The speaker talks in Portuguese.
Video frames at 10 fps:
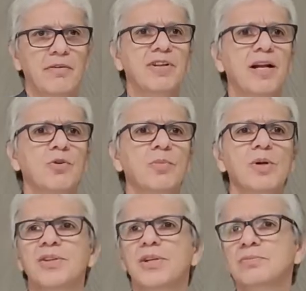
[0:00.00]
virá como
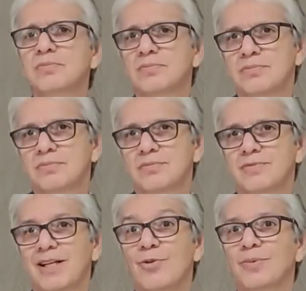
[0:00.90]
ladrão.
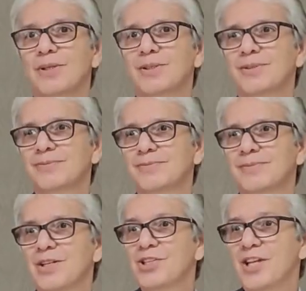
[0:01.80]
virá como ladrão.
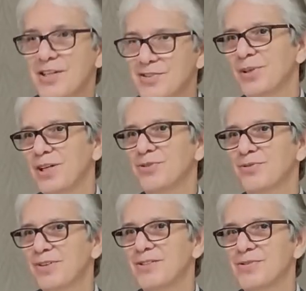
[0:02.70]
Esquecem o resto
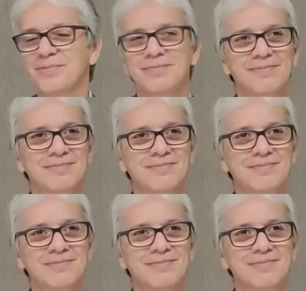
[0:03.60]
do verso.